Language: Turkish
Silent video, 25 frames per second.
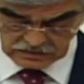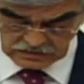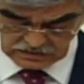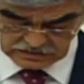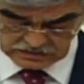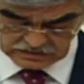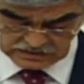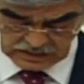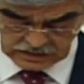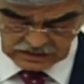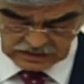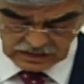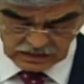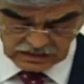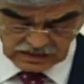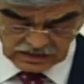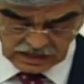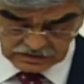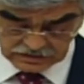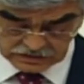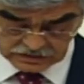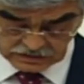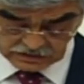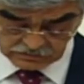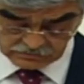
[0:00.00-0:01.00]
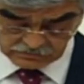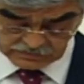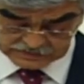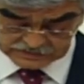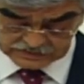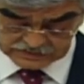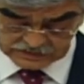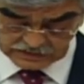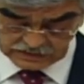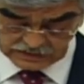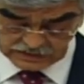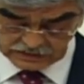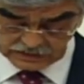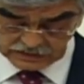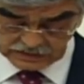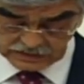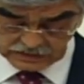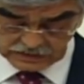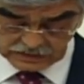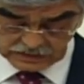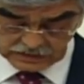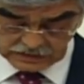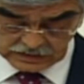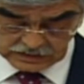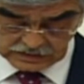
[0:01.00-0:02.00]
yararlandırılması,
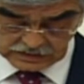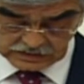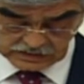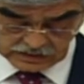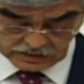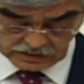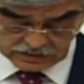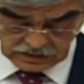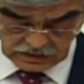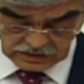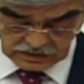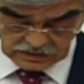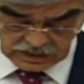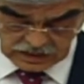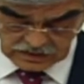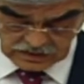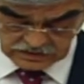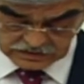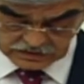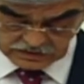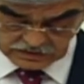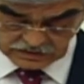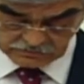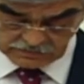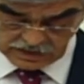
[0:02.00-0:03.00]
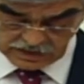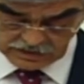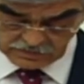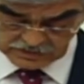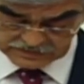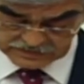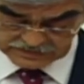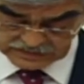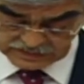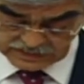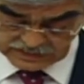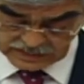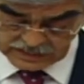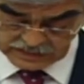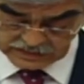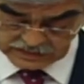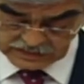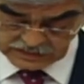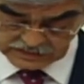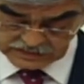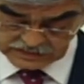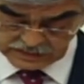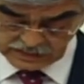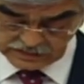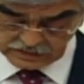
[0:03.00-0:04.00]
yararlandırılmaması
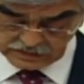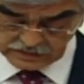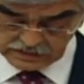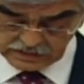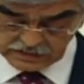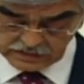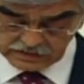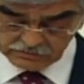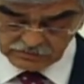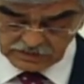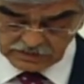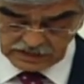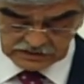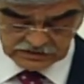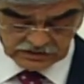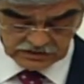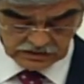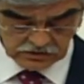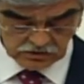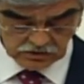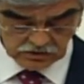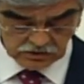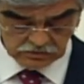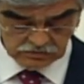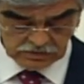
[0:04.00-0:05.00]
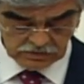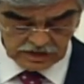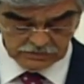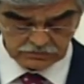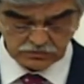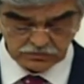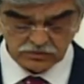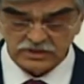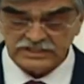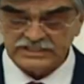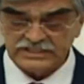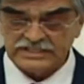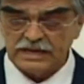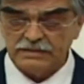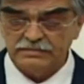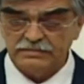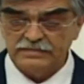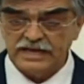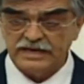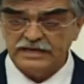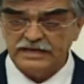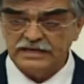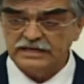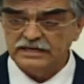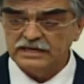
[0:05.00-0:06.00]
gerekirken bazı durumda bu
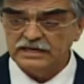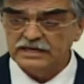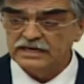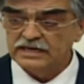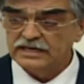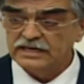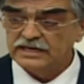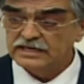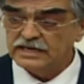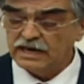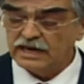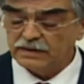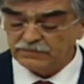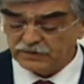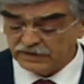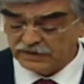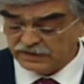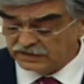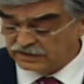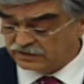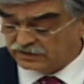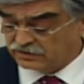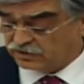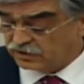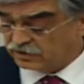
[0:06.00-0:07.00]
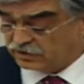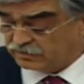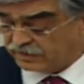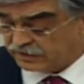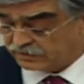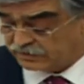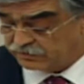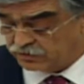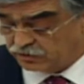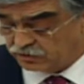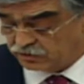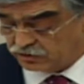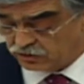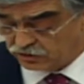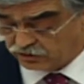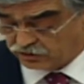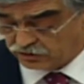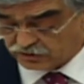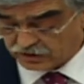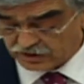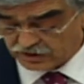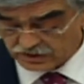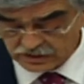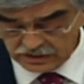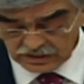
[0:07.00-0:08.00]
işlemlerin yapıldığını görmek mümkün.
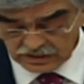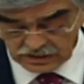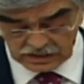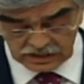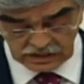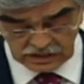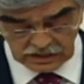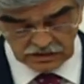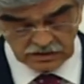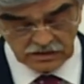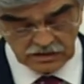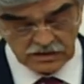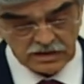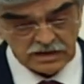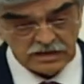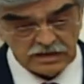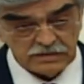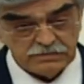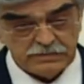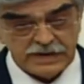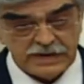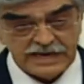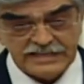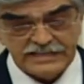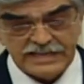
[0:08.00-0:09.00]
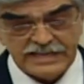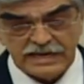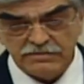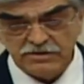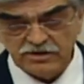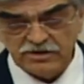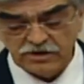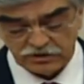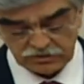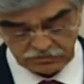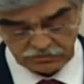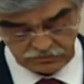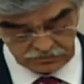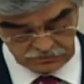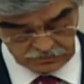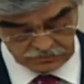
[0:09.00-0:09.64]
Ben demiyorum.